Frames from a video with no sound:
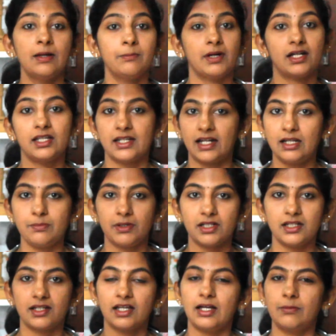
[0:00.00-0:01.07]
பாரு நீ நல்லா
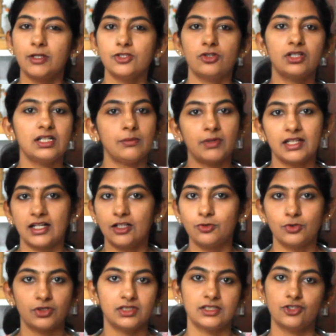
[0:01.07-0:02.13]
பண்ணியிருக்க அப்படின்னு சொல்லிட்டு நம்ம ஏதாவது
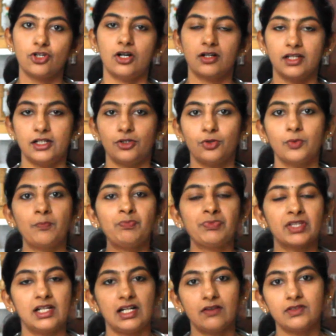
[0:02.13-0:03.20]
ஒரு சாக்லேட்டோ
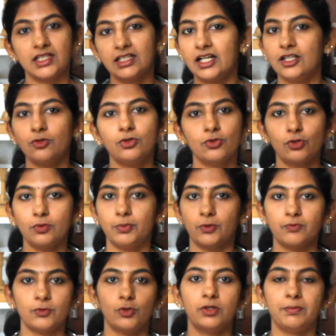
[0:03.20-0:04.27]
இல்லைனா வந்து ஏதாவது ஒன்று கொடுப்போம்
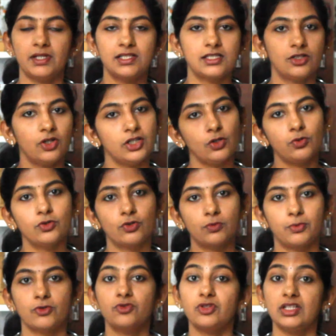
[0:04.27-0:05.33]
ஒரு பென்சிலோ ஏதோ ஒன்று
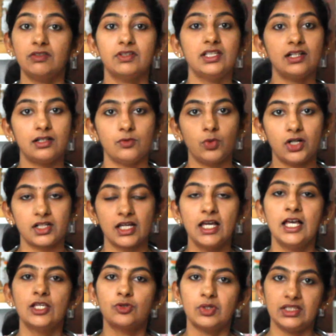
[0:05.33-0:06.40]
கொடுப்போம் ஸோ இது வந்து ரிவார்ட்
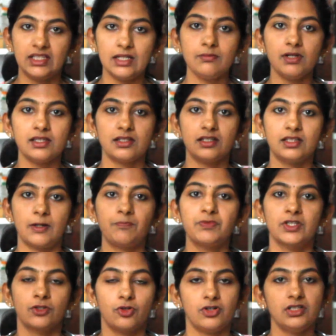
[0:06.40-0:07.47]
ஸோ இதே மாதிரி தான்
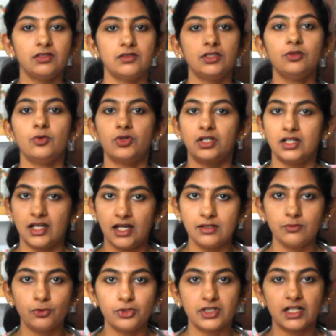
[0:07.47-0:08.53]
குழந்தை வந்து ஒரு நாள்
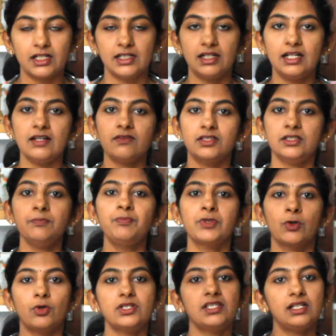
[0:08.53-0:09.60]
முழுக்க இல்லைனா வந்து
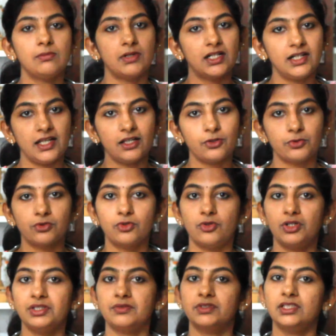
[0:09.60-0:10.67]
ஒரு சில மணி நேரம்
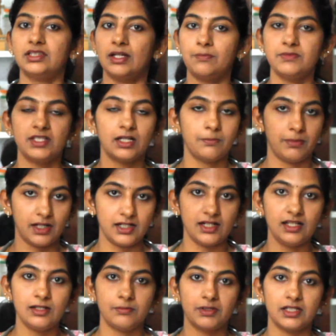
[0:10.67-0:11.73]
குழந்தை வந்து தம்ஸ் அப்
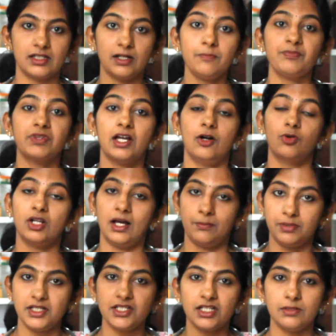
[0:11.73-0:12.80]
பண்ணலை அப்படின்னா அவங்கள
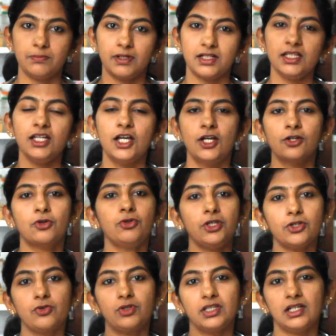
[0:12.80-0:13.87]
அப்ரிஷியேட் பண்ணி குட்டி
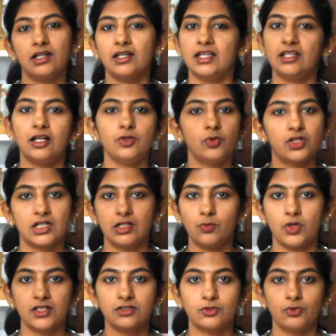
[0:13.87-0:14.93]
குட்டியாக ஏதாவது ஒரு
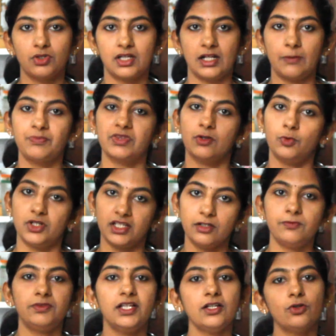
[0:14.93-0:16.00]
ரிவார்ட்ஸ் கொடுக்கலாம் ஒரு
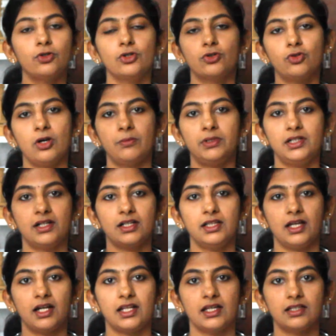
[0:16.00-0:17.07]
கிஃப்ட்டே கொடுக்கணும் அப்படின்றது
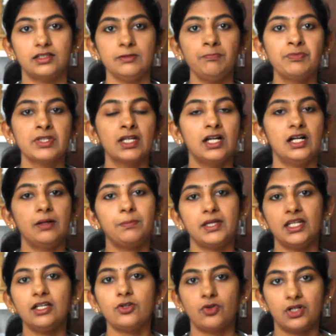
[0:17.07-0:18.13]
கிடையாது
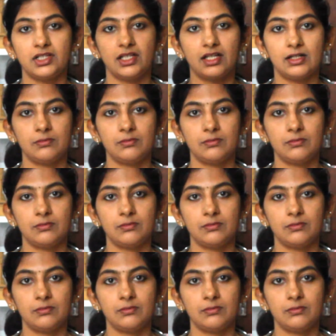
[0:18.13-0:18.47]
பெரிய குழந்தைங்க